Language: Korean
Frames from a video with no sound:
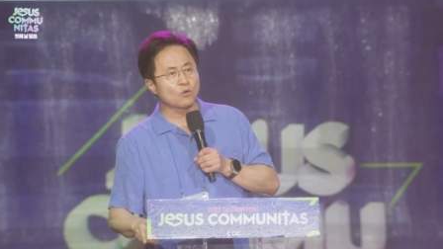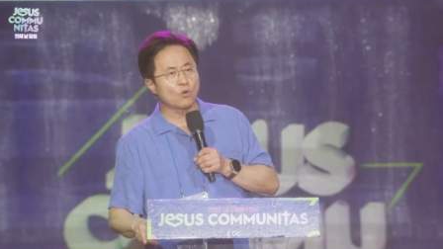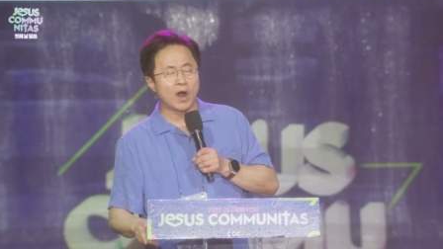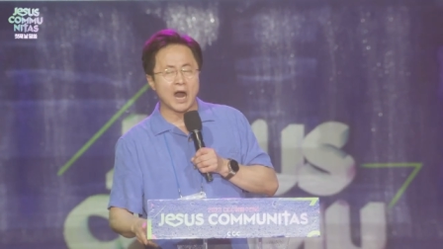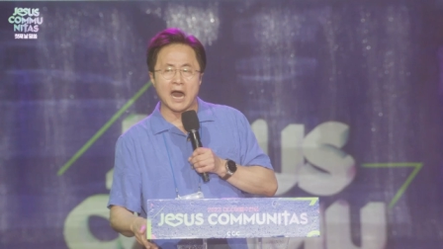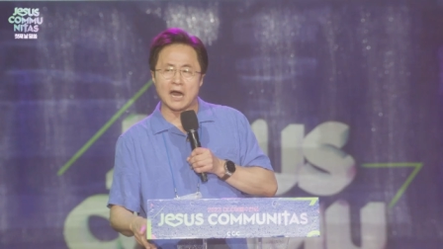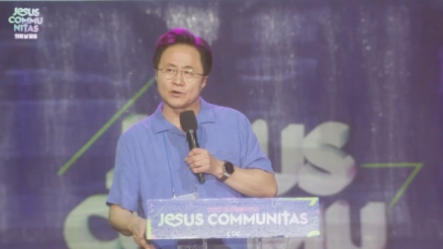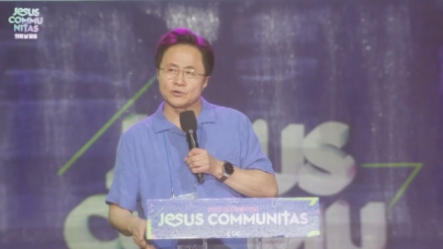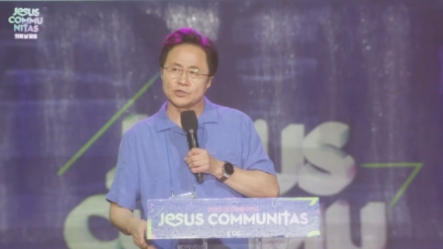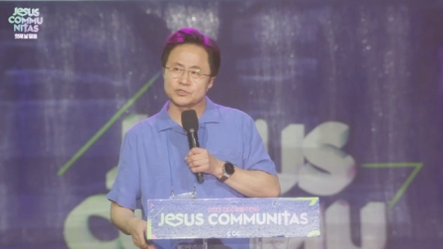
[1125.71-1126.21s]

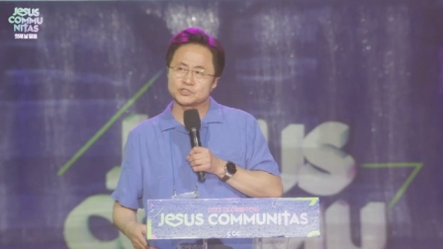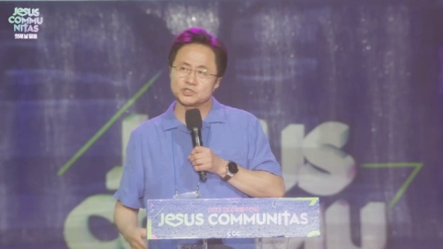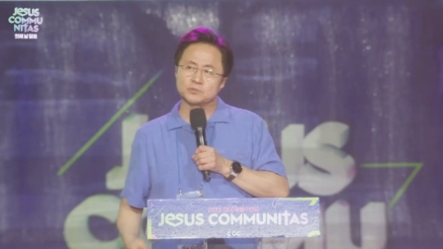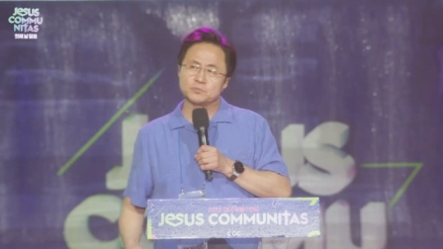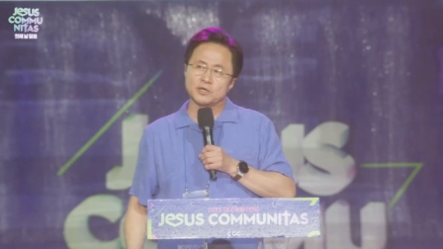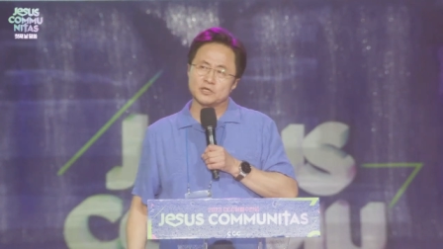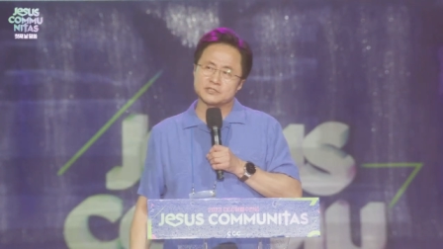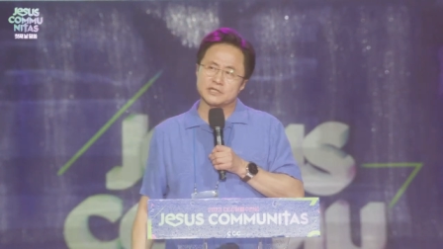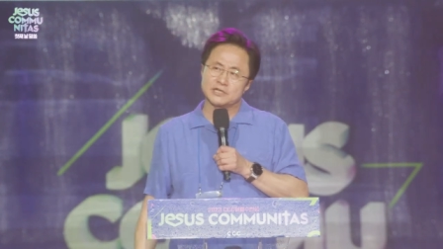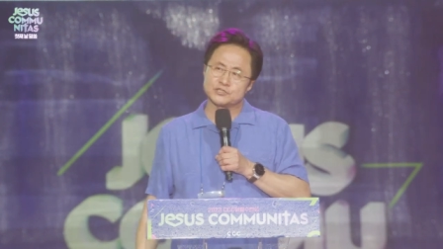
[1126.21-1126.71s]
과학으로
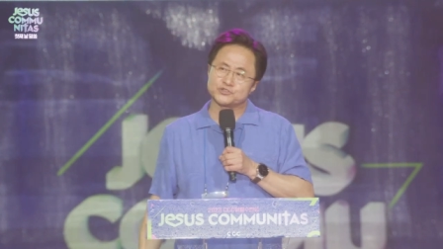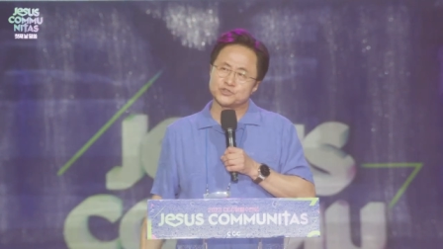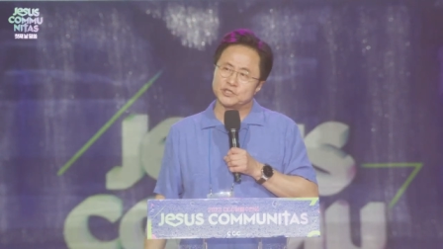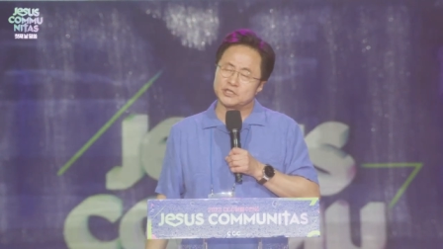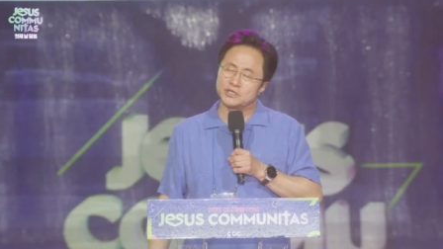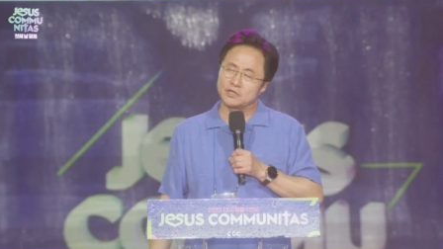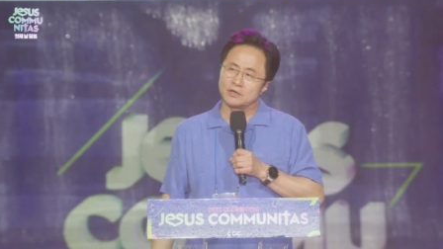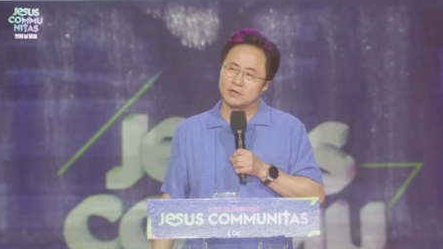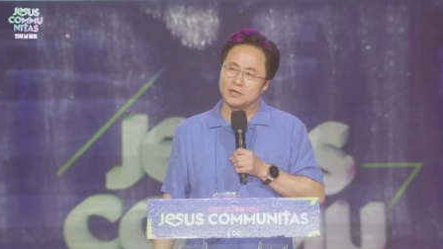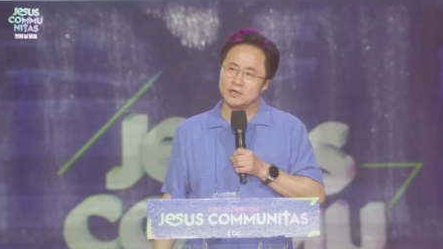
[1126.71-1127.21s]
증명될 수
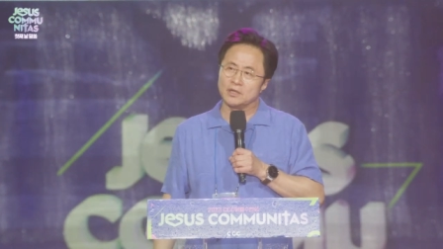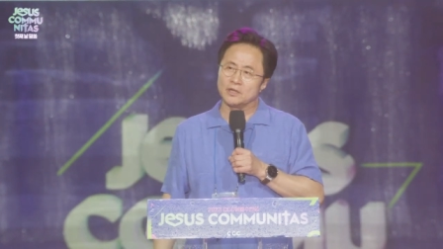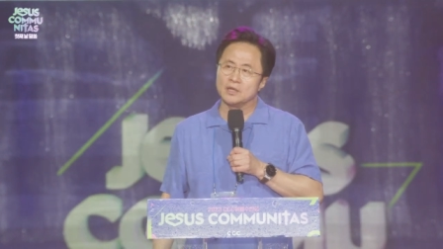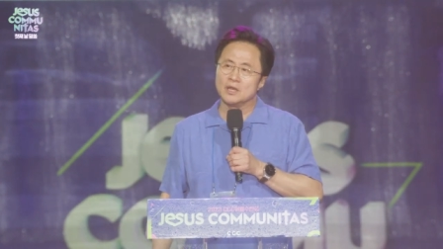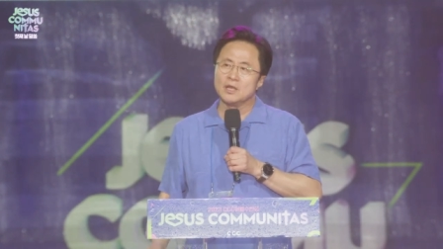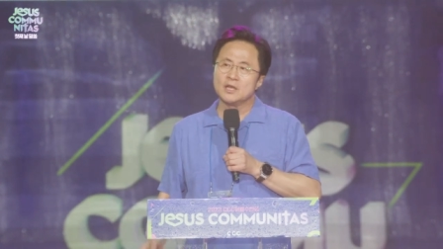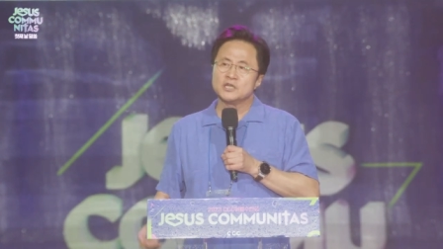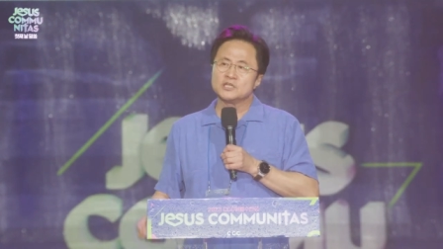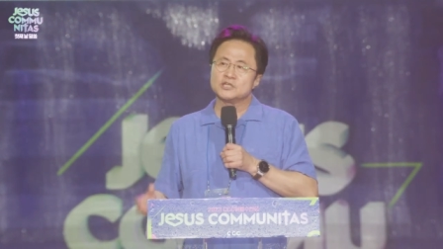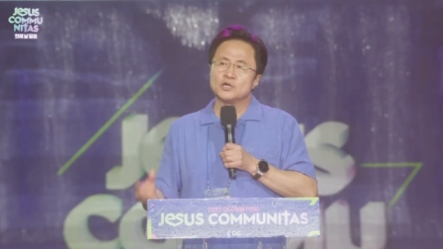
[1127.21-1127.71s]
있는 거는
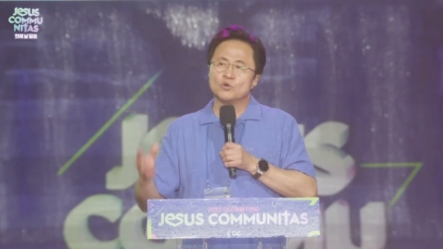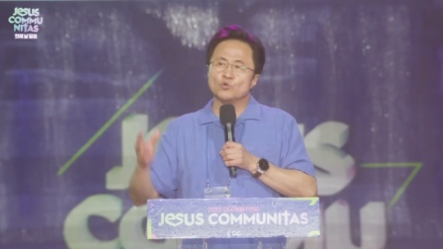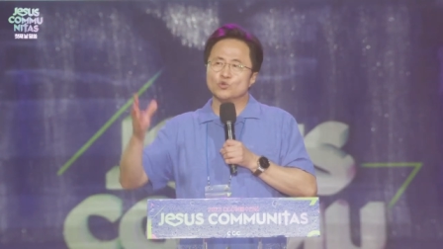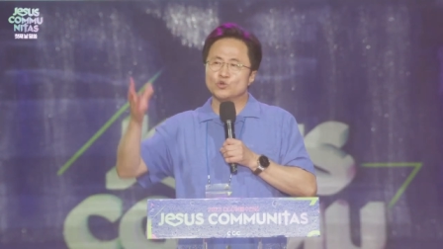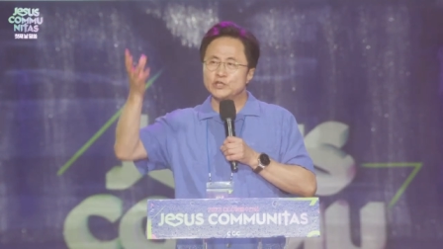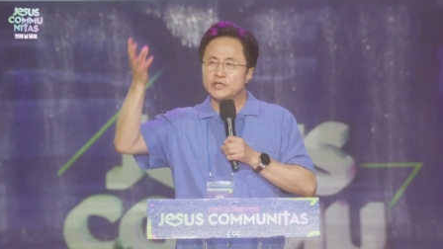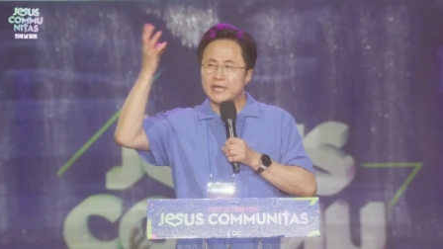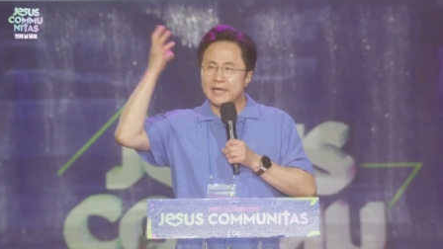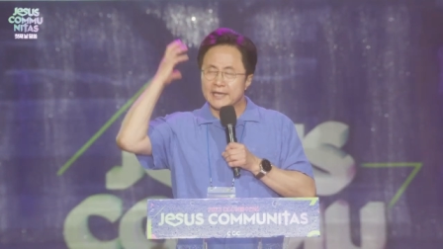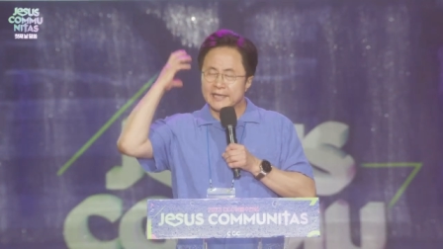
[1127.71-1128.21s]

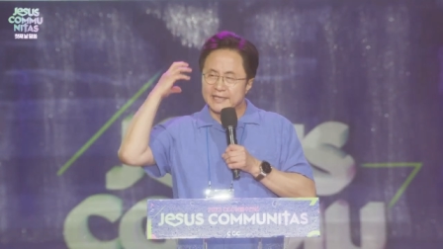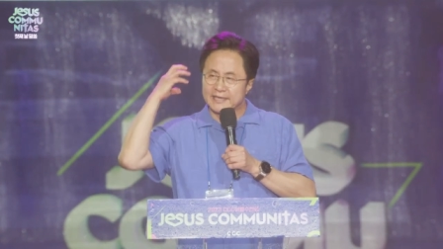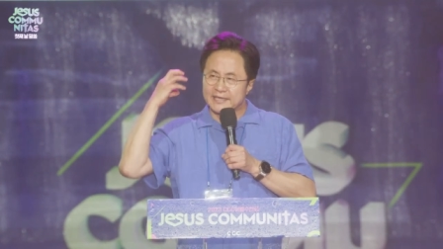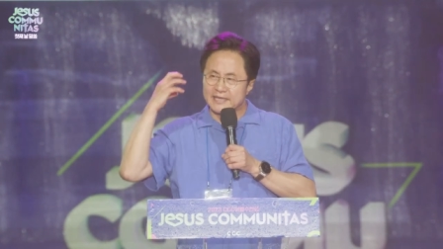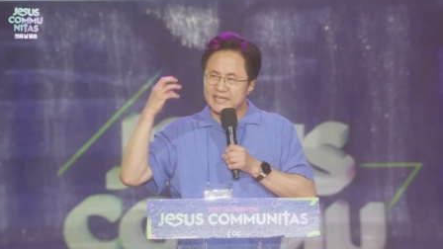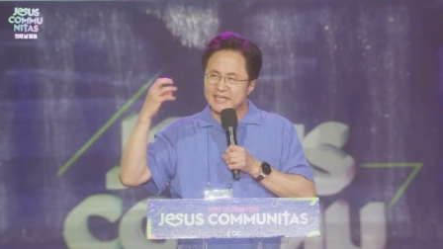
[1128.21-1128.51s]
우리의